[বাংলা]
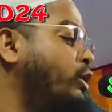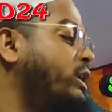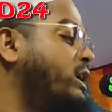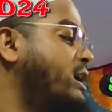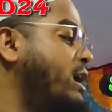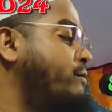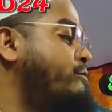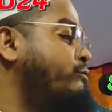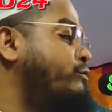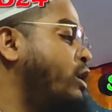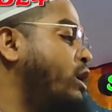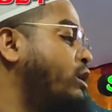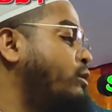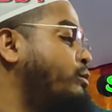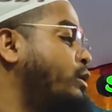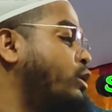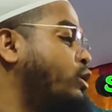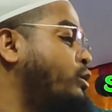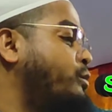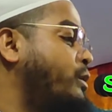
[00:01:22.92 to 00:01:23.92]
পরিণাম ফল
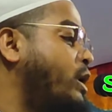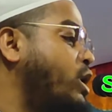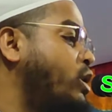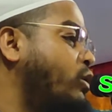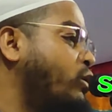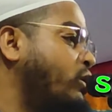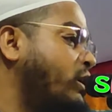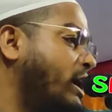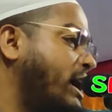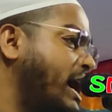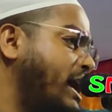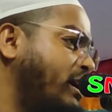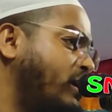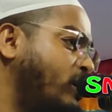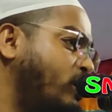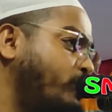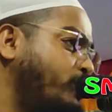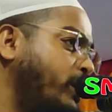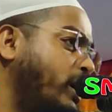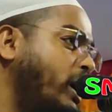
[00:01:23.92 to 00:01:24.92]
বড় ভয়ঙ্কার
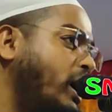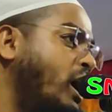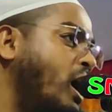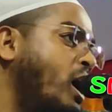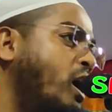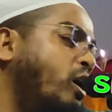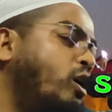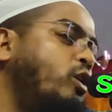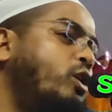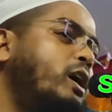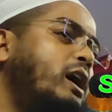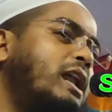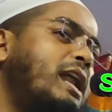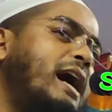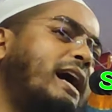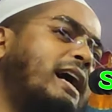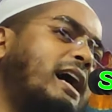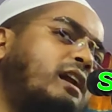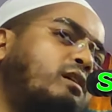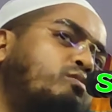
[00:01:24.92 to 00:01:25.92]
হবে ও
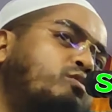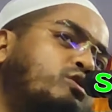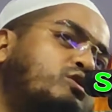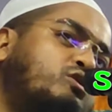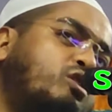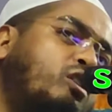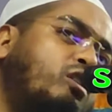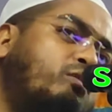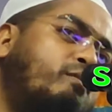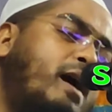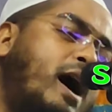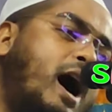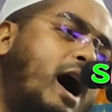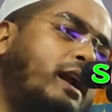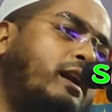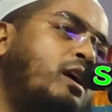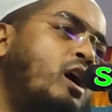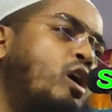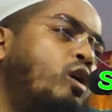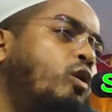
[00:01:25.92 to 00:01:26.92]
এলাকার
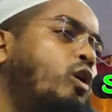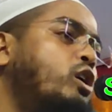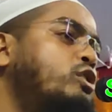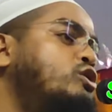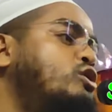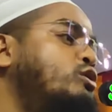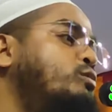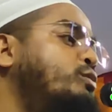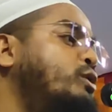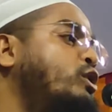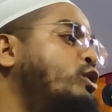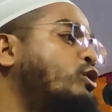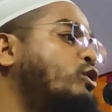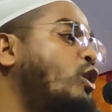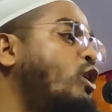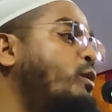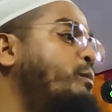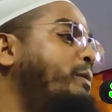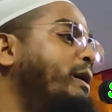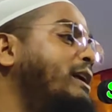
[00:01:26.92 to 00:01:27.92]
মুসলমান ও
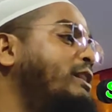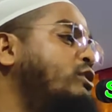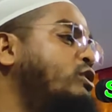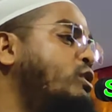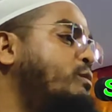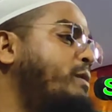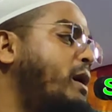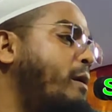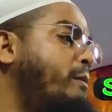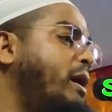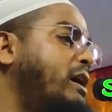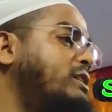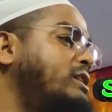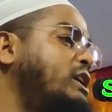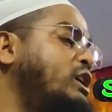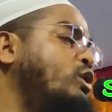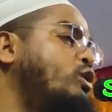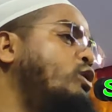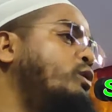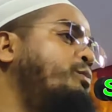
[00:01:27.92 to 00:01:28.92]
যুবক ও বৃদ্ধ
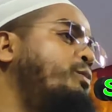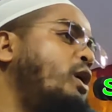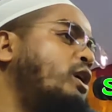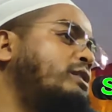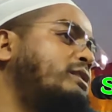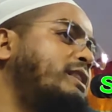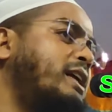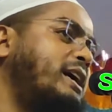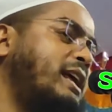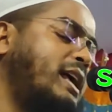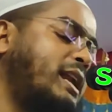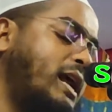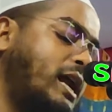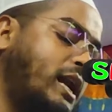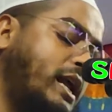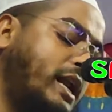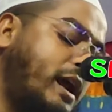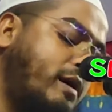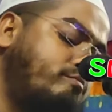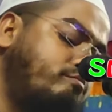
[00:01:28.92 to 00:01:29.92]
বাবাজি ও পর্দার
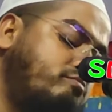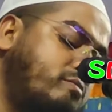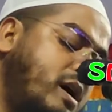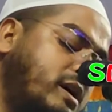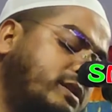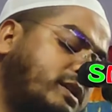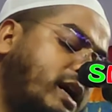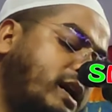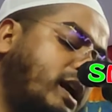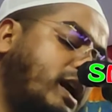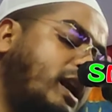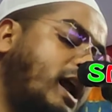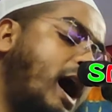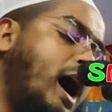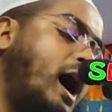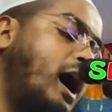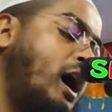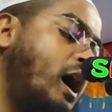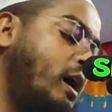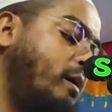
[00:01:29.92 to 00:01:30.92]
আড়ালের আম্মা
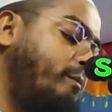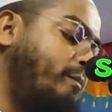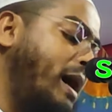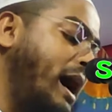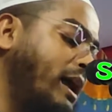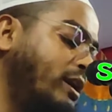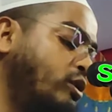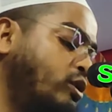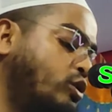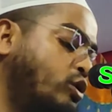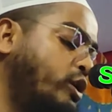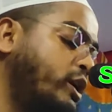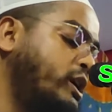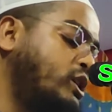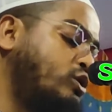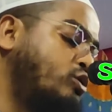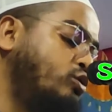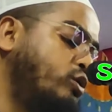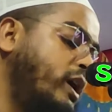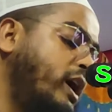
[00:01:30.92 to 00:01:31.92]
জানেরা ভালো
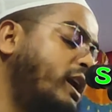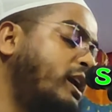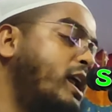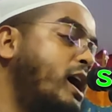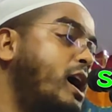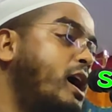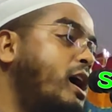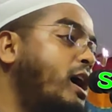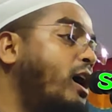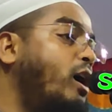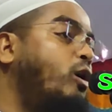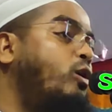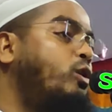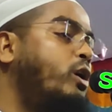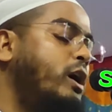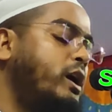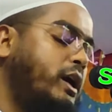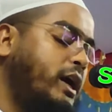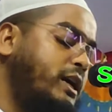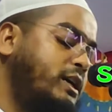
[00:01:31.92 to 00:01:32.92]
করে শুনে নেও
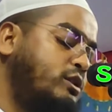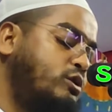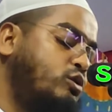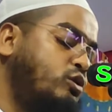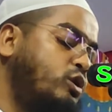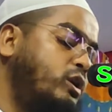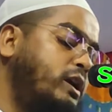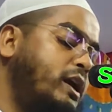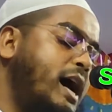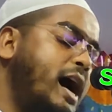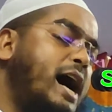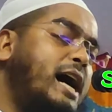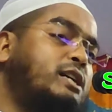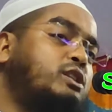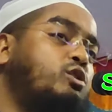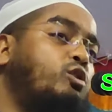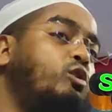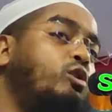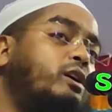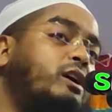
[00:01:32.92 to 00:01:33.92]
এই দুনিয়া
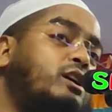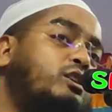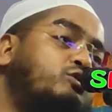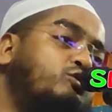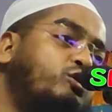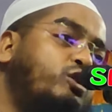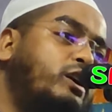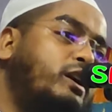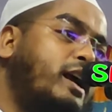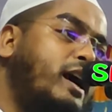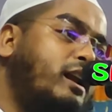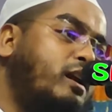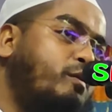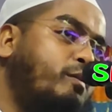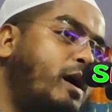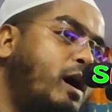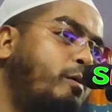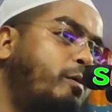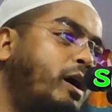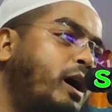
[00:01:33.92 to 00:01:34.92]
আসল কিছুই না রে
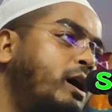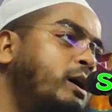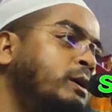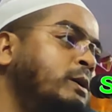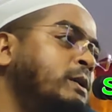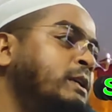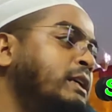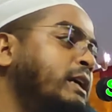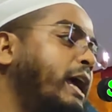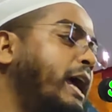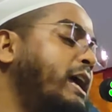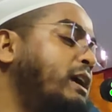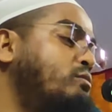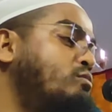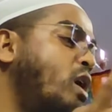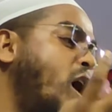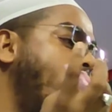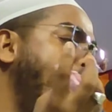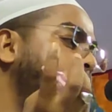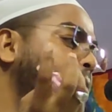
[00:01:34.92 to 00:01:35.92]
বাবা এই
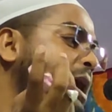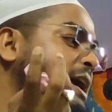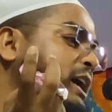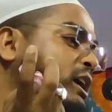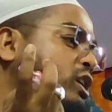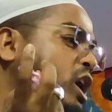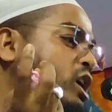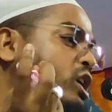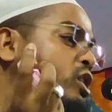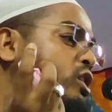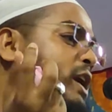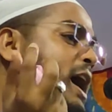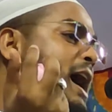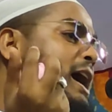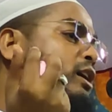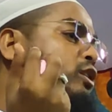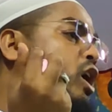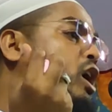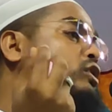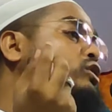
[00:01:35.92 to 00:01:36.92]
মহামারী
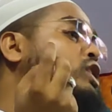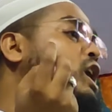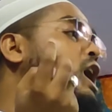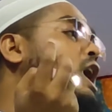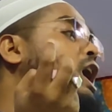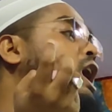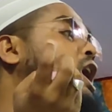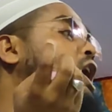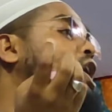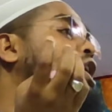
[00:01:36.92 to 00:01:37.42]
করোনায় কত